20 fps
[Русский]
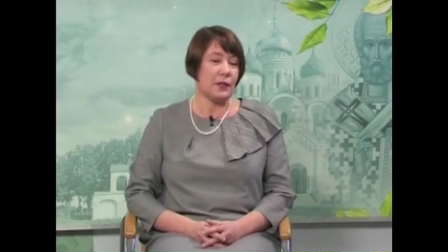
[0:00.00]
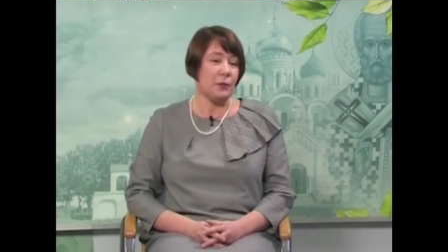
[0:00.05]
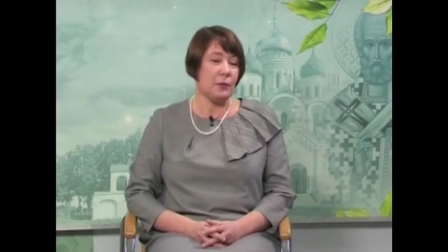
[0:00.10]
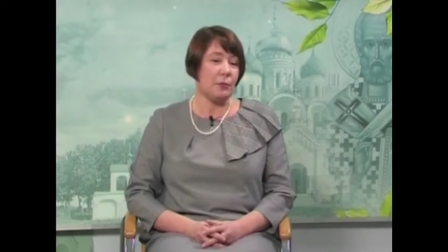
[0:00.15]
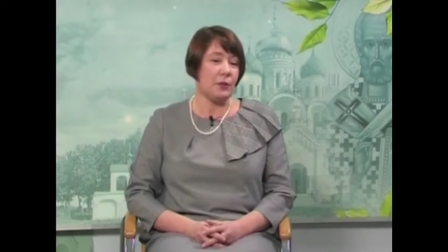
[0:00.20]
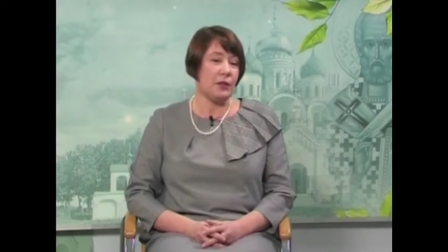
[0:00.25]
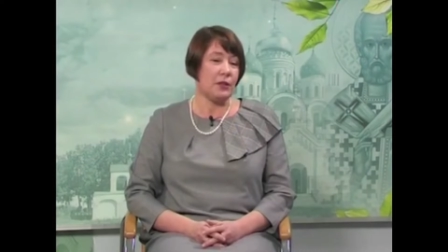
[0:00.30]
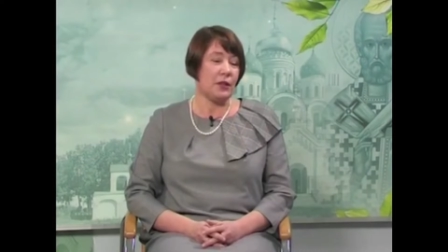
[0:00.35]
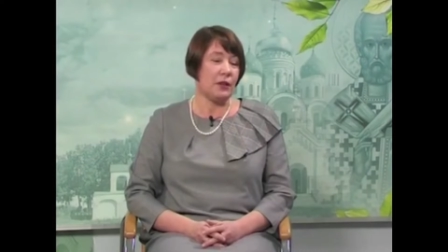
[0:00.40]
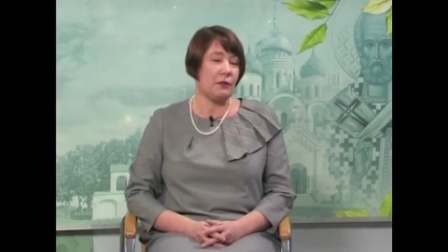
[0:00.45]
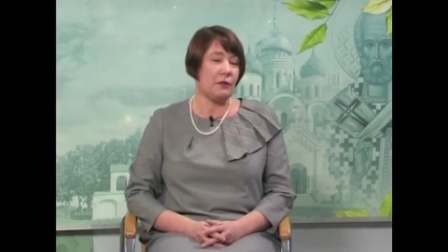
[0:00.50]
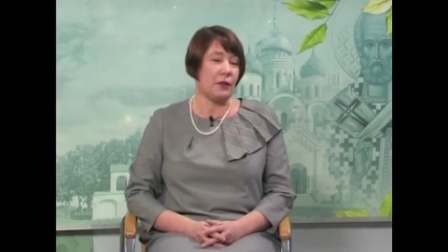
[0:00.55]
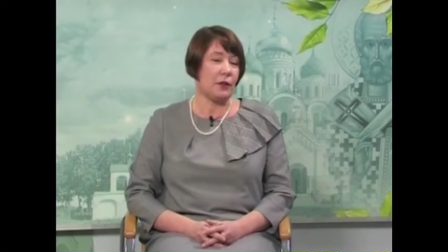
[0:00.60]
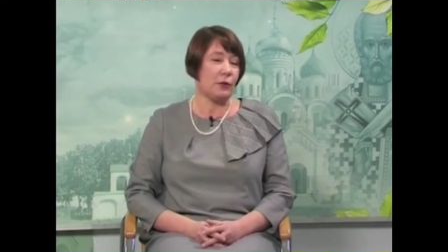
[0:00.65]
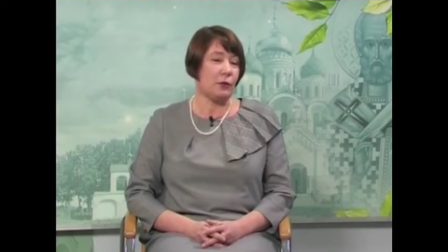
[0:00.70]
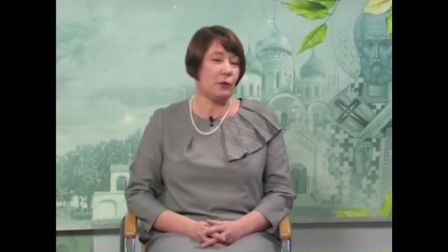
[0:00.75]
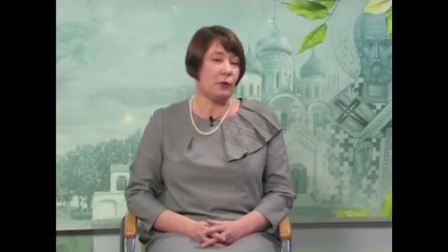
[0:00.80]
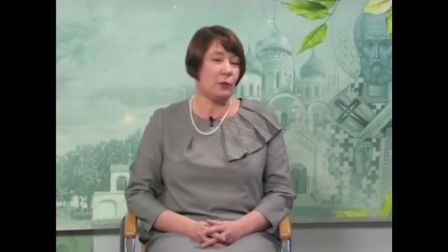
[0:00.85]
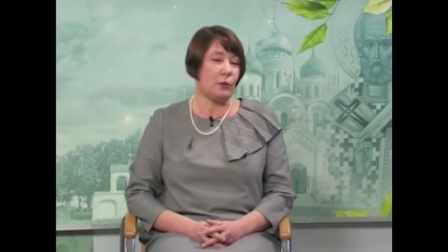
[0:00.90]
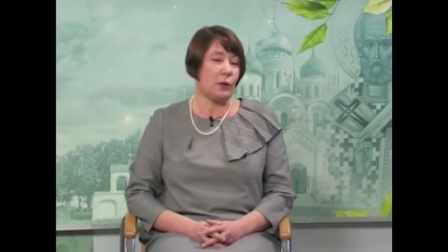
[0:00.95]
потеряв
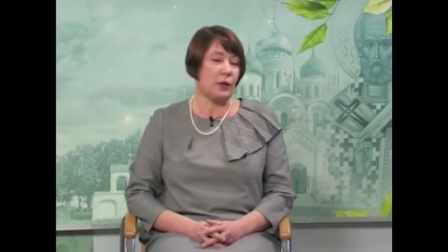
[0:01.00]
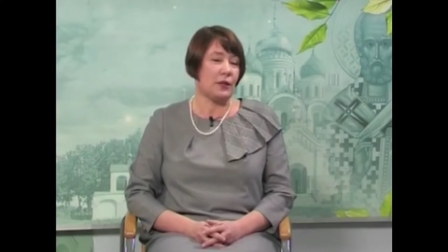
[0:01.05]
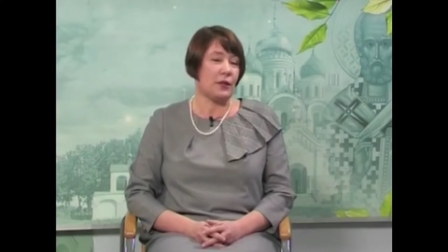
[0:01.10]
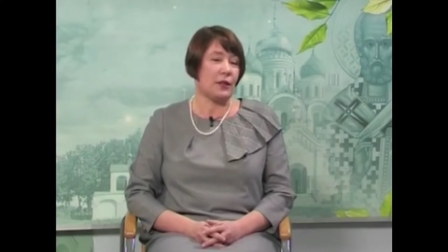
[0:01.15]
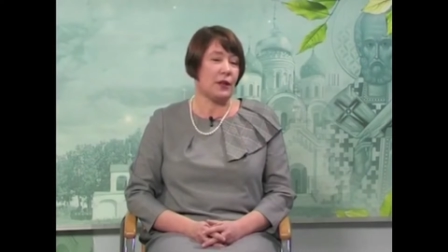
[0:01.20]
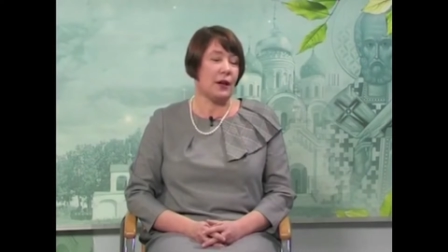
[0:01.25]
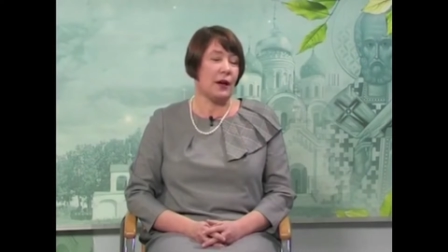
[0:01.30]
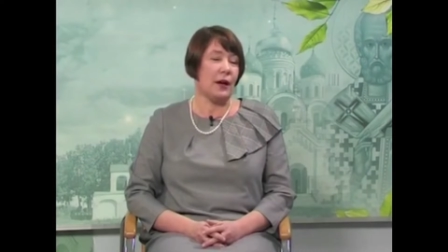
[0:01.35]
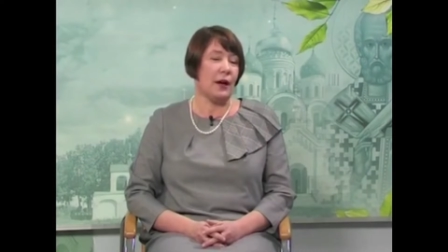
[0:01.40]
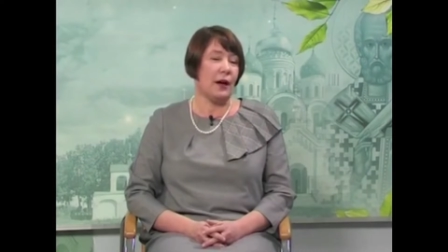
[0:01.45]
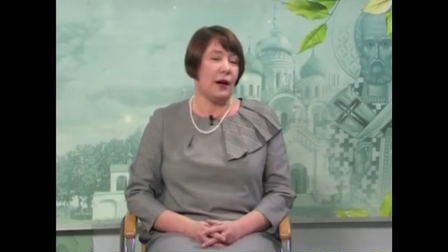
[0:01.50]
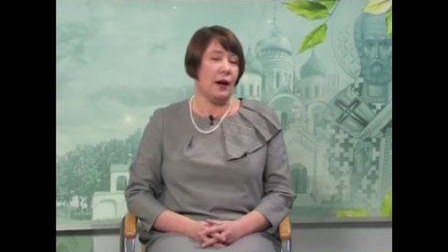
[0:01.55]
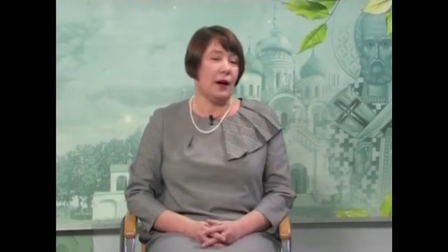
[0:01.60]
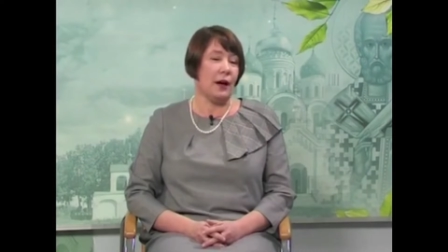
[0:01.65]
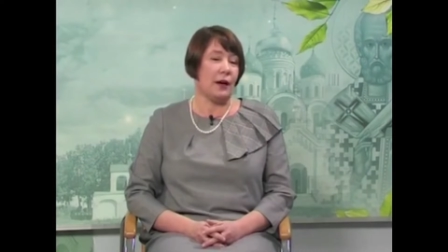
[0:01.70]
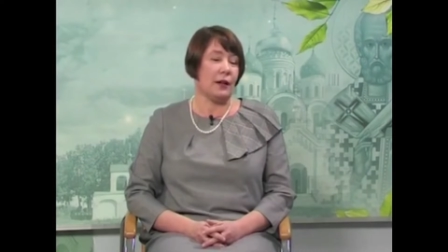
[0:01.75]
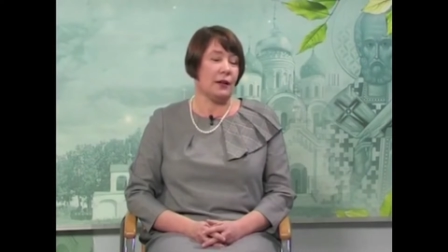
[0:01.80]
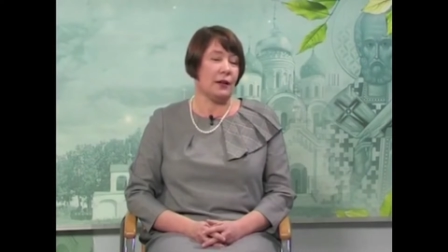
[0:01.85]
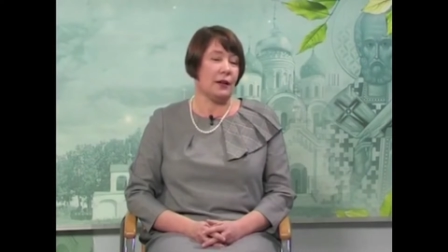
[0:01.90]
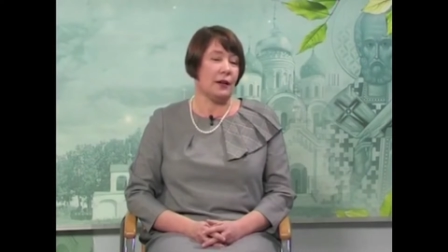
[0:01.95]
родную мать,
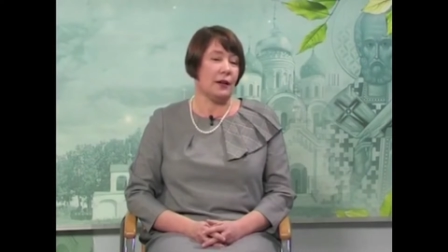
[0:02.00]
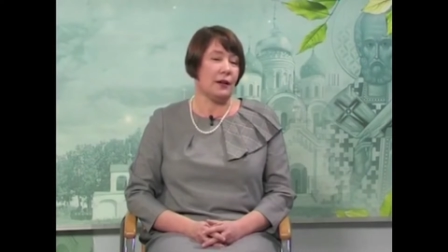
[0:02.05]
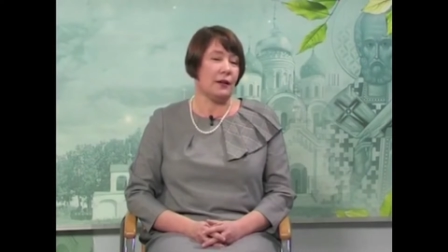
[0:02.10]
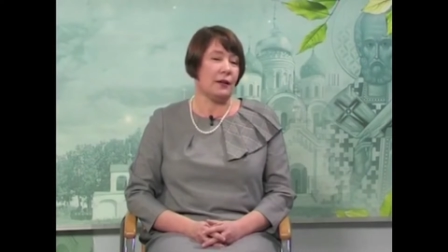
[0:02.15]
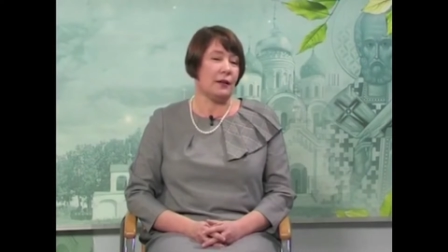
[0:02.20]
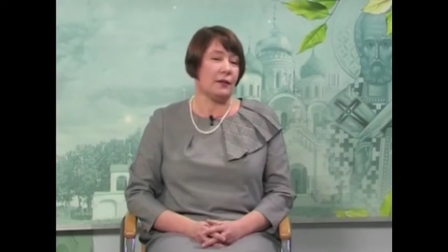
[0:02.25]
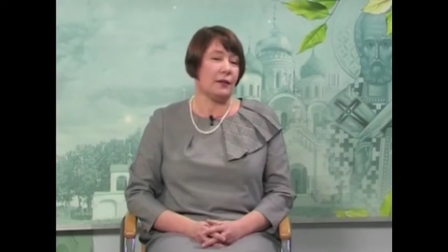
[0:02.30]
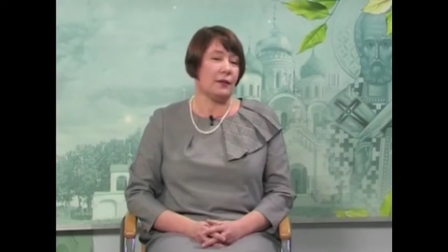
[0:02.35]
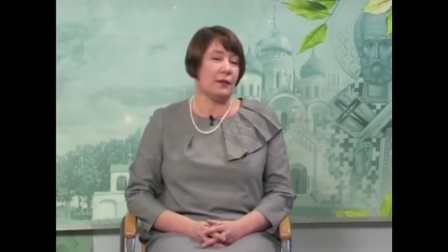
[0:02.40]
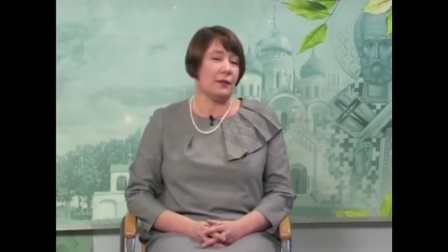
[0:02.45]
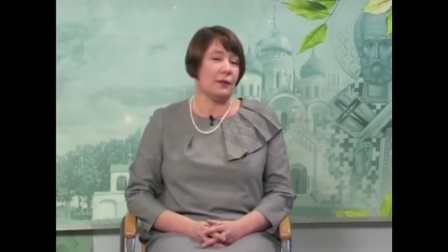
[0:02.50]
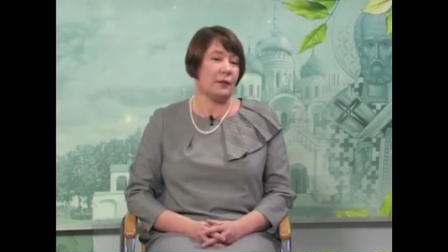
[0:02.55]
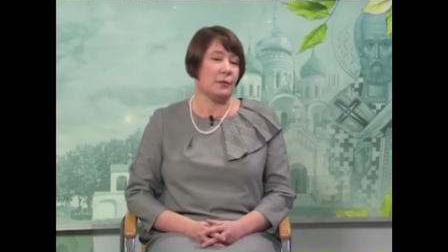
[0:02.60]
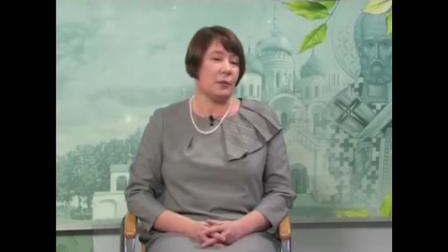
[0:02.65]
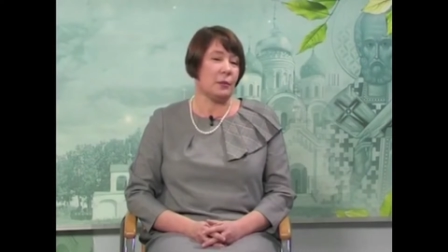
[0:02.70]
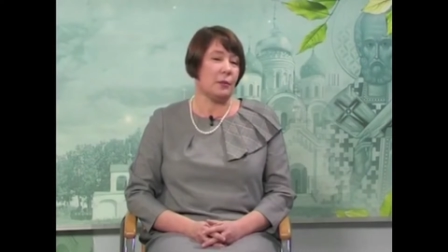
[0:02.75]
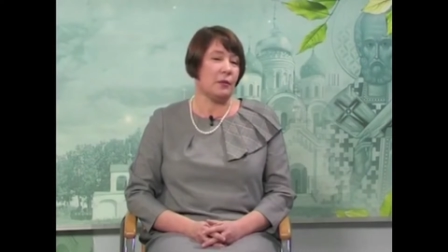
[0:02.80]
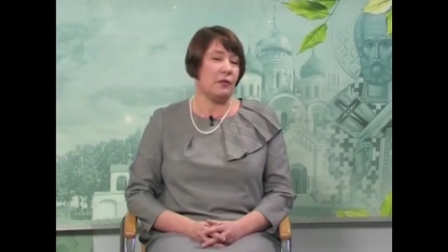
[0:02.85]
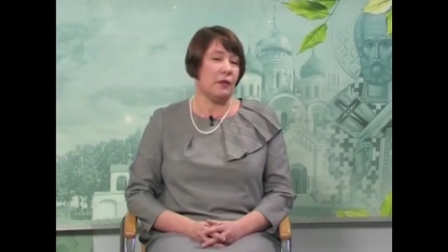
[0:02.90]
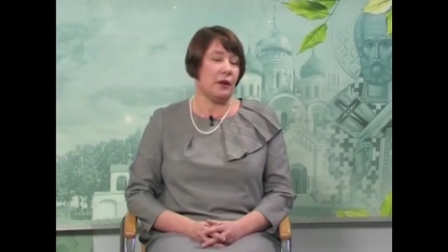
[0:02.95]
она, э,
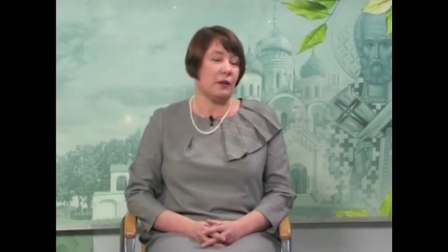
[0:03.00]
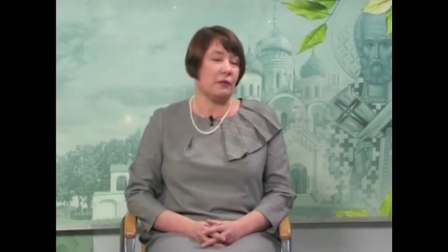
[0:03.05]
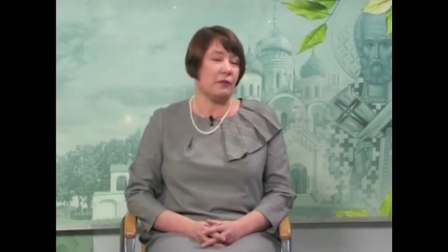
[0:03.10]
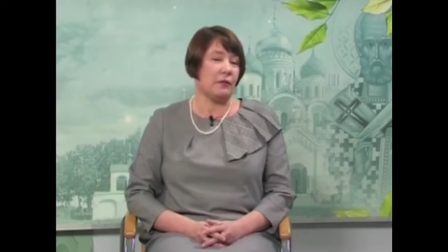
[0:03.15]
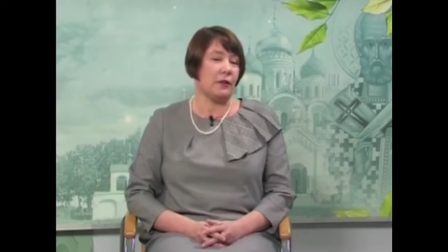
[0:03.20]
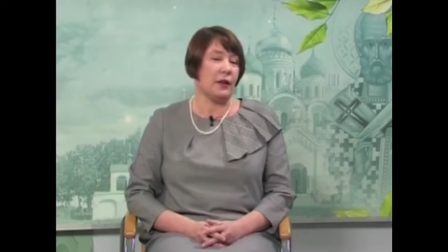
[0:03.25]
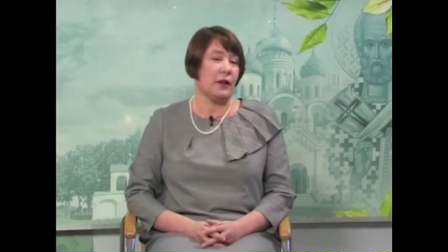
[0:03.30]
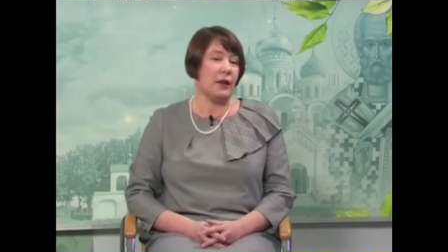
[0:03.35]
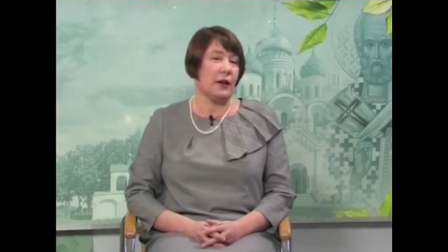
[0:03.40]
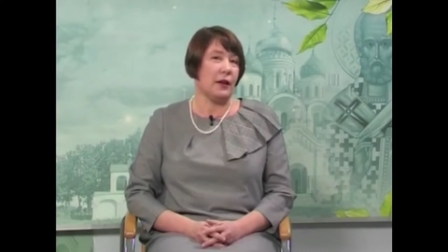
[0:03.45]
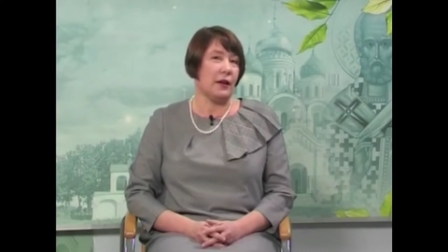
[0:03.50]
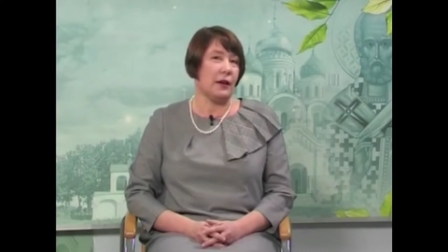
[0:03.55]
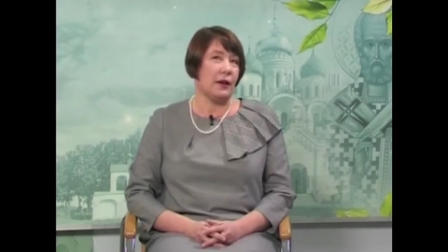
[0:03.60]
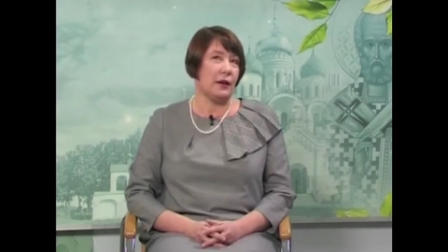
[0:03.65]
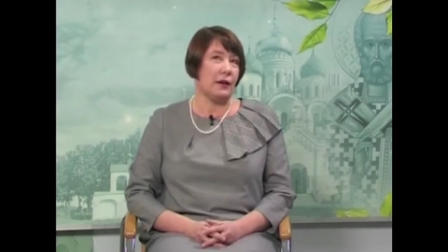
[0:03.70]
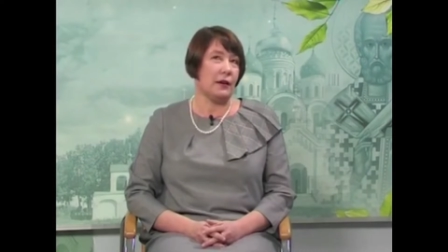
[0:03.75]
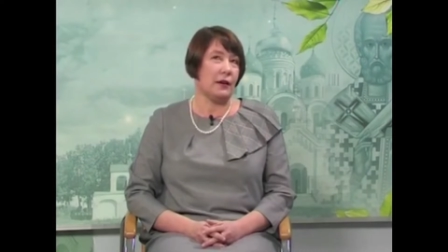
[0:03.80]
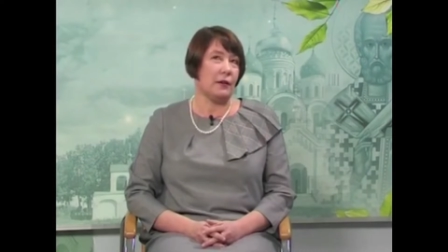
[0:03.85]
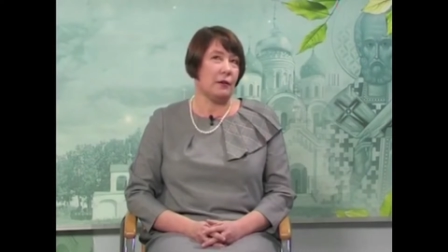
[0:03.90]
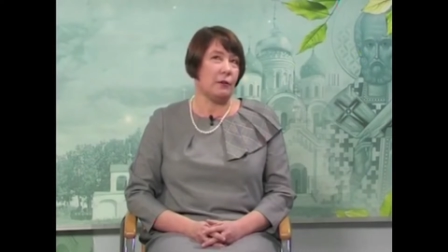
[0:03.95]
побывав
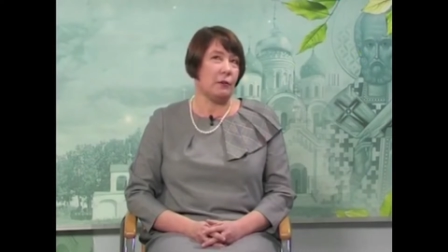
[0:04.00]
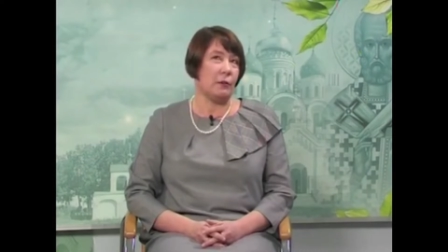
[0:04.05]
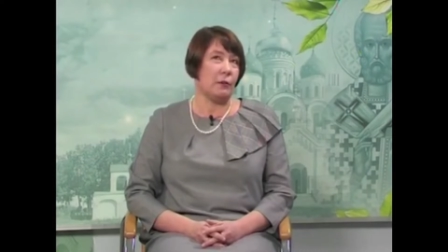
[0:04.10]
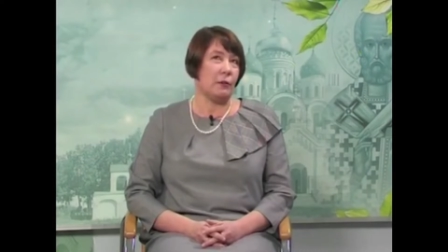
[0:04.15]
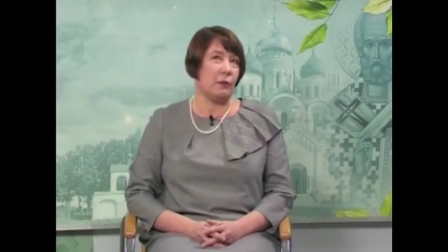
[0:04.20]
э,